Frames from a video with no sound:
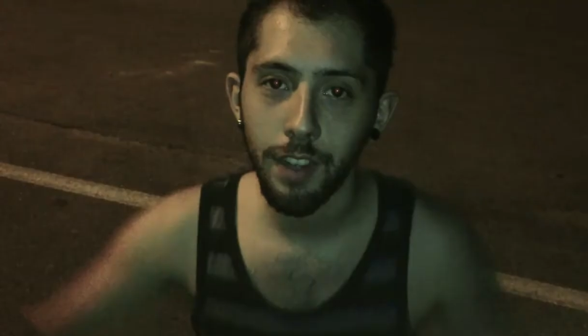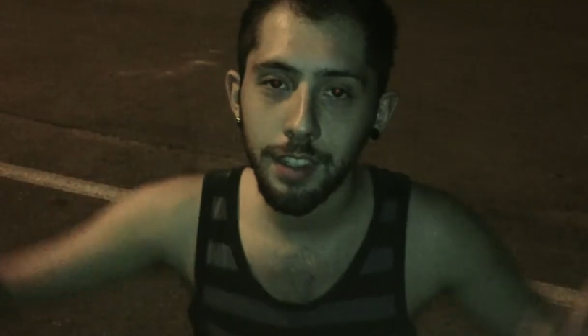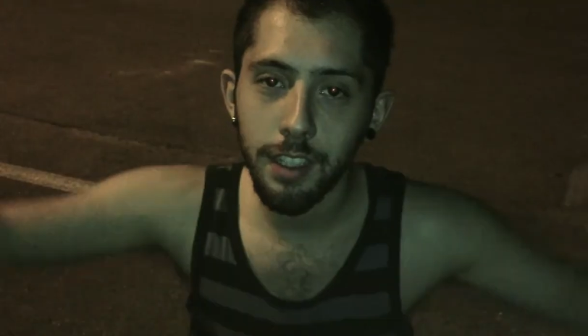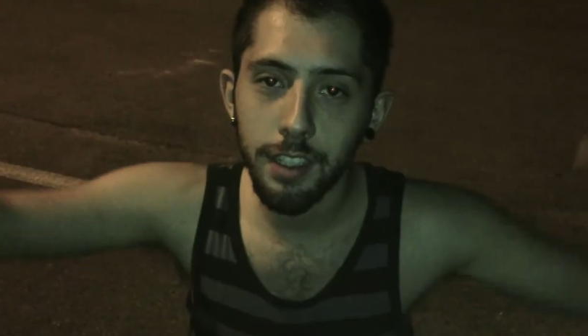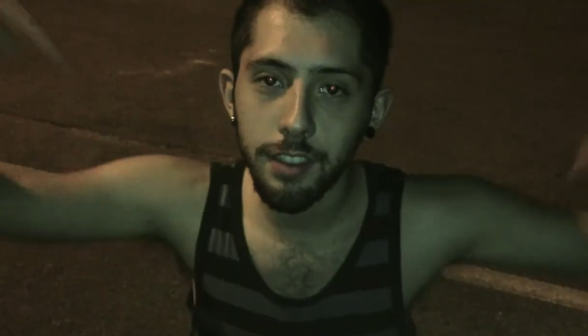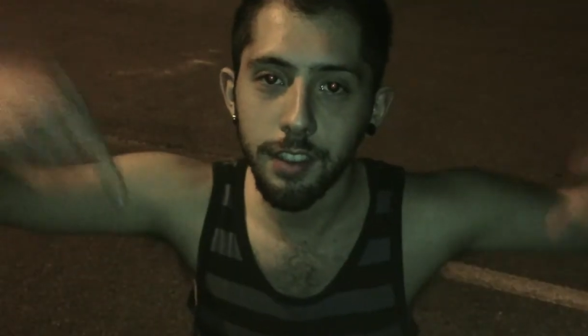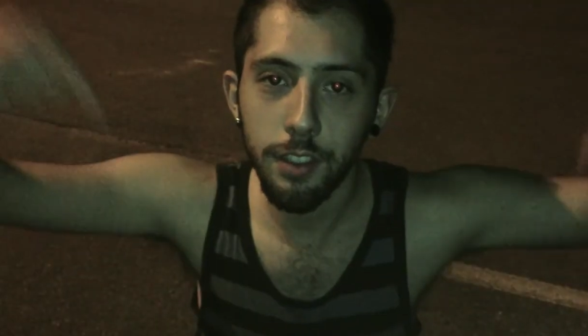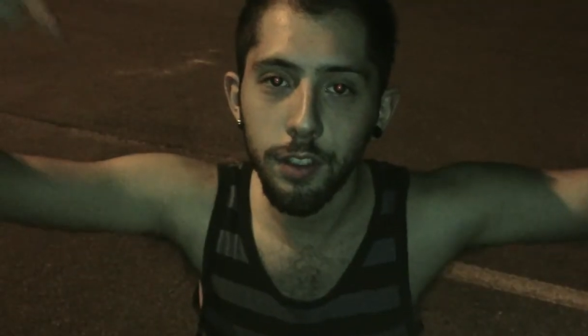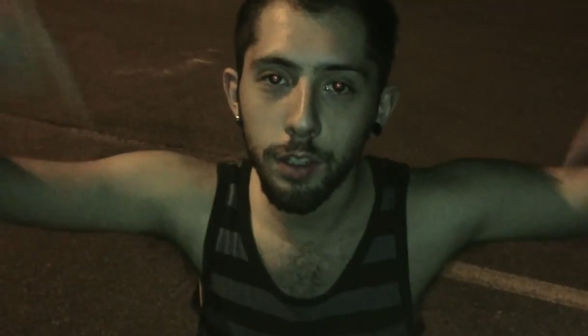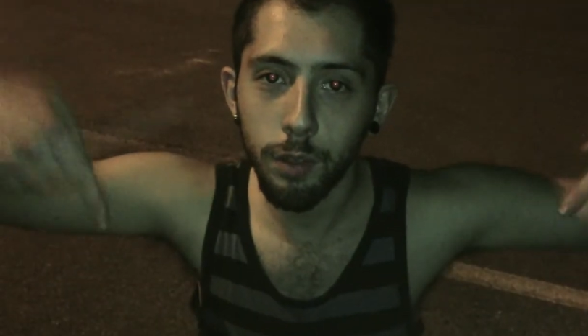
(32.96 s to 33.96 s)
Fate le
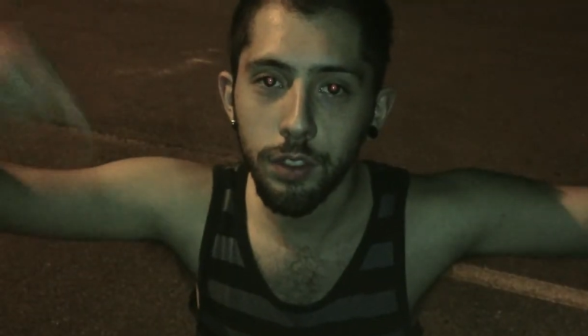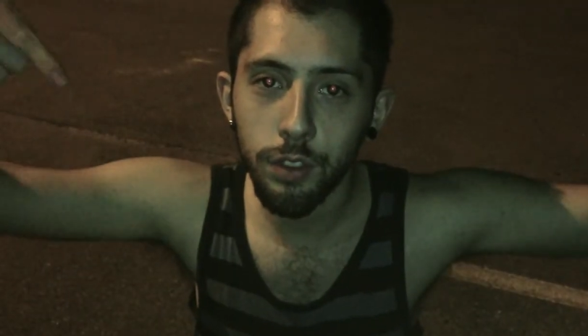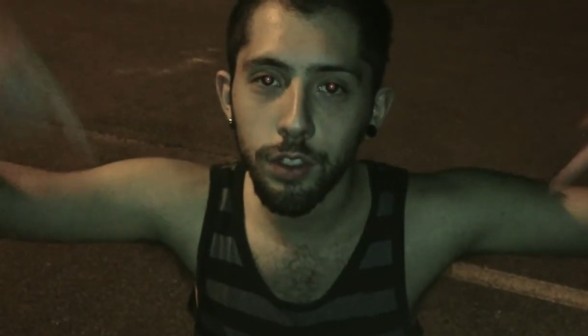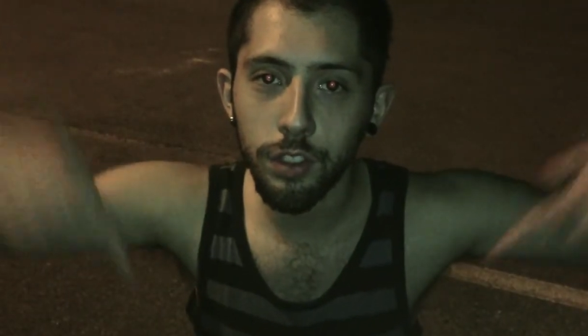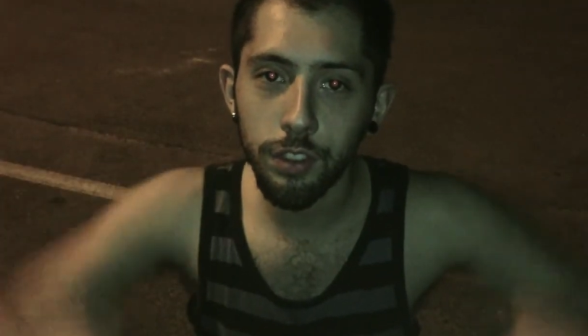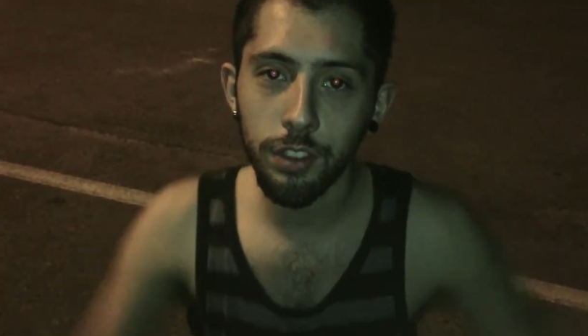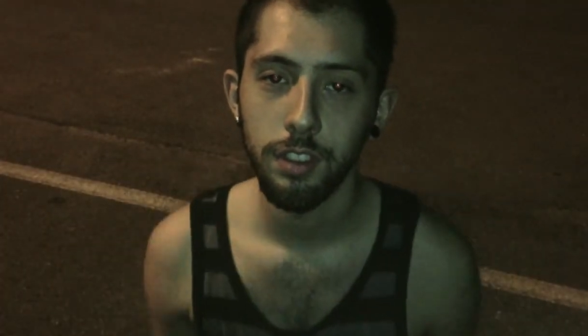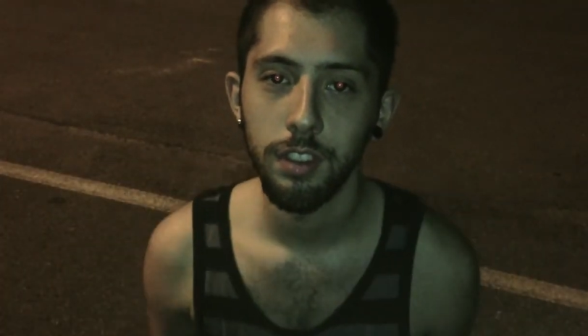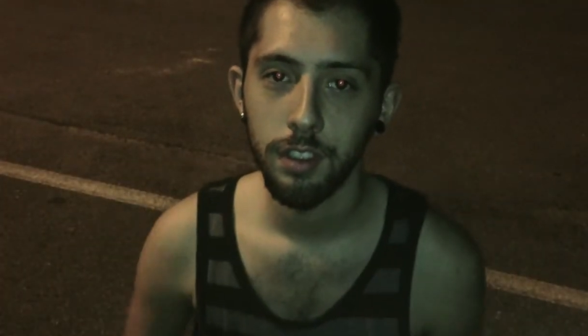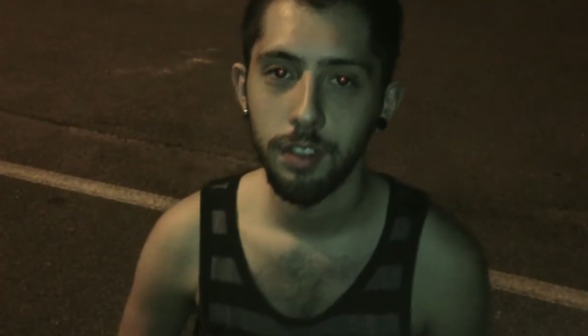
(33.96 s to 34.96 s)
descrizioni qua
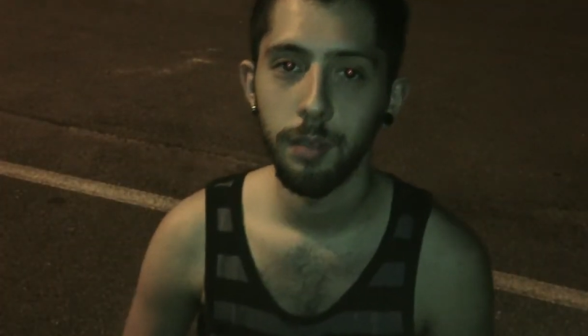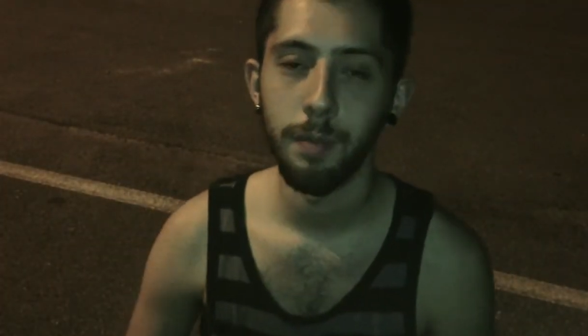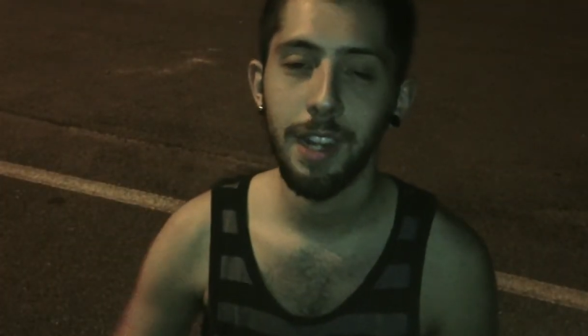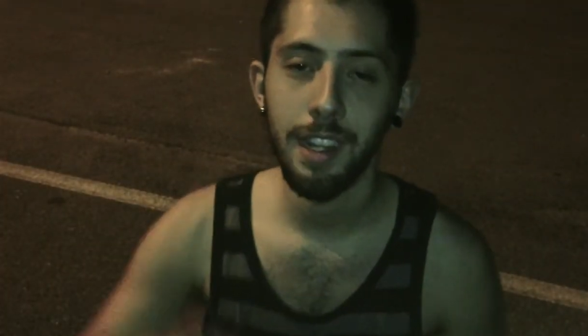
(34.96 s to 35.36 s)
sotto. Bella